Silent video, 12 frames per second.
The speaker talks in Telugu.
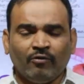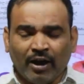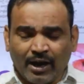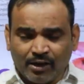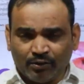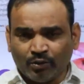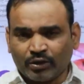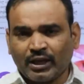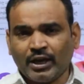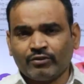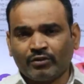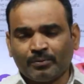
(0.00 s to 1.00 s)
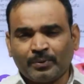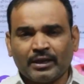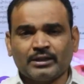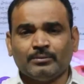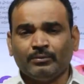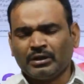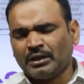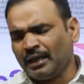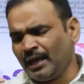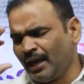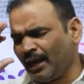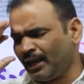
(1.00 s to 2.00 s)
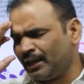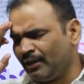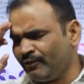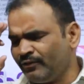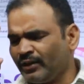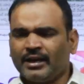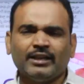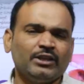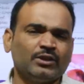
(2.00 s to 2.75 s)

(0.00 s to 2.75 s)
వాళ్ళని దొక్కేటువంటి ప్రయత్నం మీరు ఏ ఎవరని